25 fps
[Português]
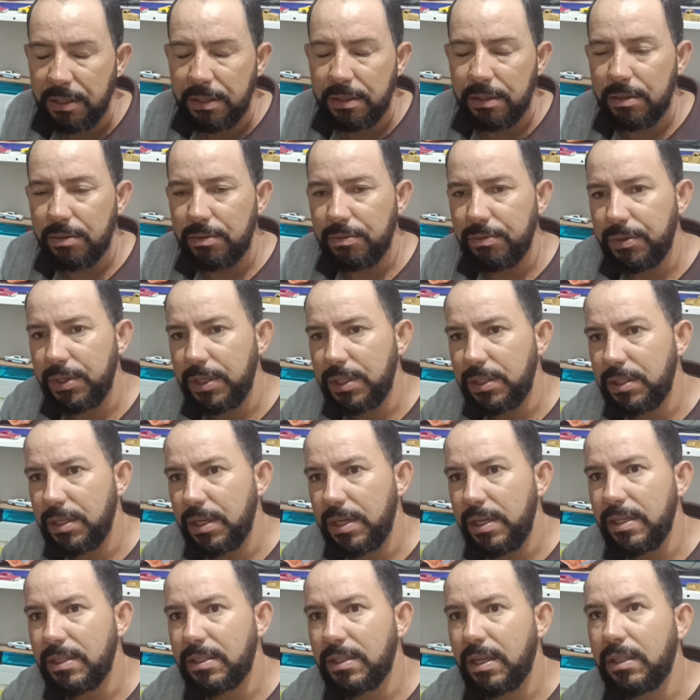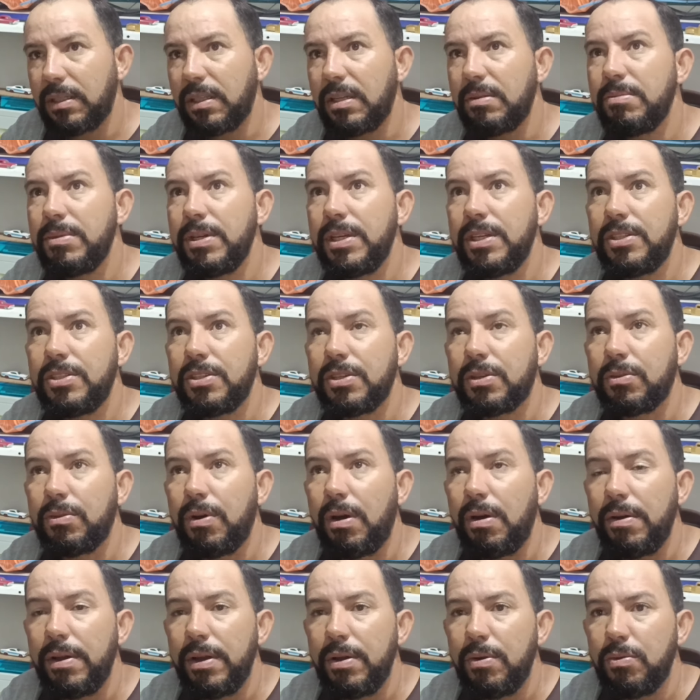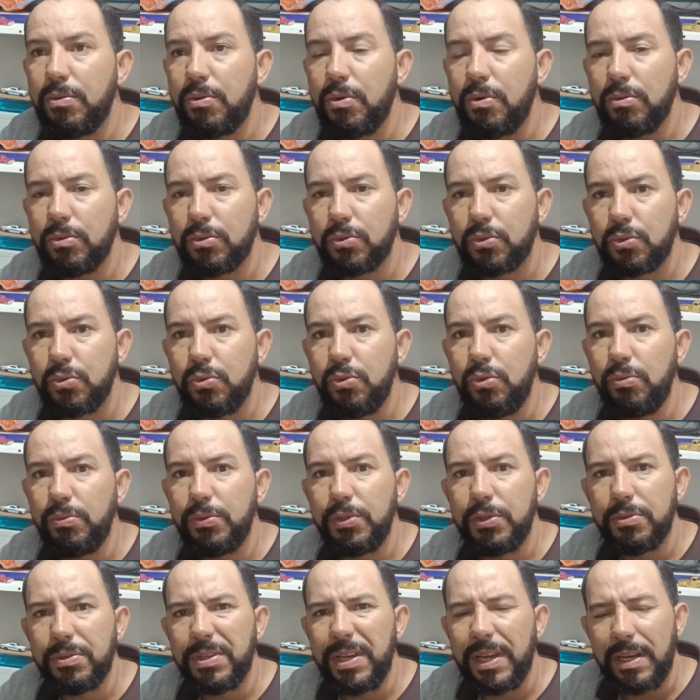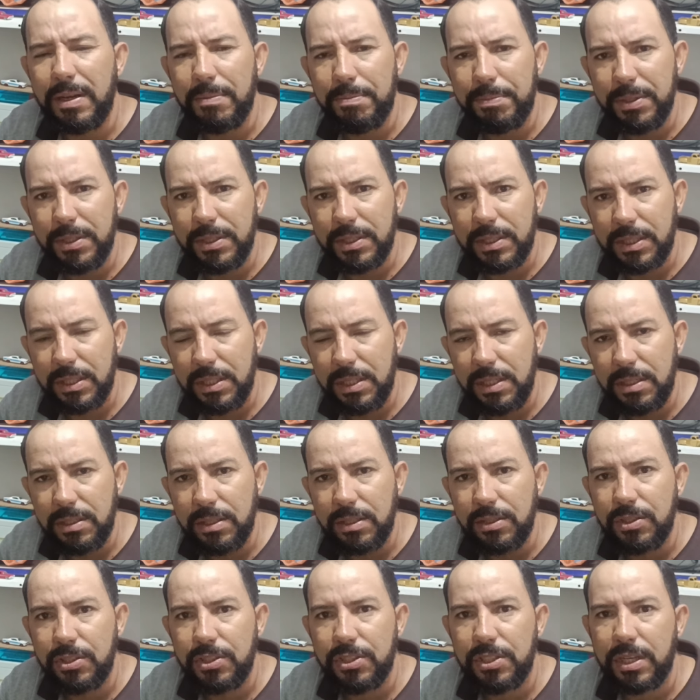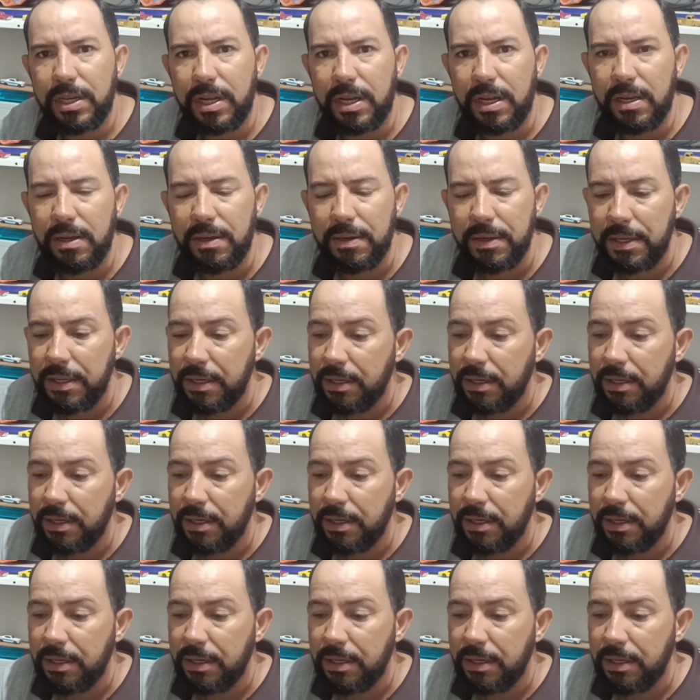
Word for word: não veja exatamente qual é o consumo e o que ela precisa de gerar,